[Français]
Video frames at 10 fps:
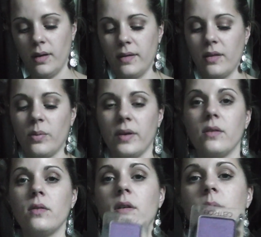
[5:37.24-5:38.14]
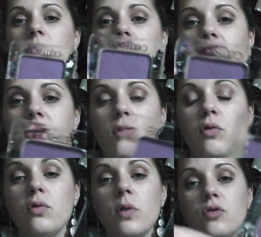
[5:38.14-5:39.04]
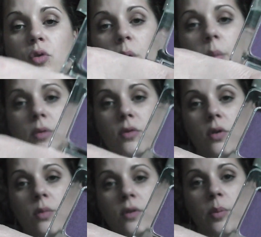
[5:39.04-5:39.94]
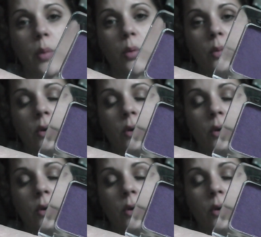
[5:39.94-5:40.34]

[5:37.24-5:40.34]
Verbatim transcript: Et ça se présente comme ceci. Je vous le swatche pas parce que comme c'est pas pour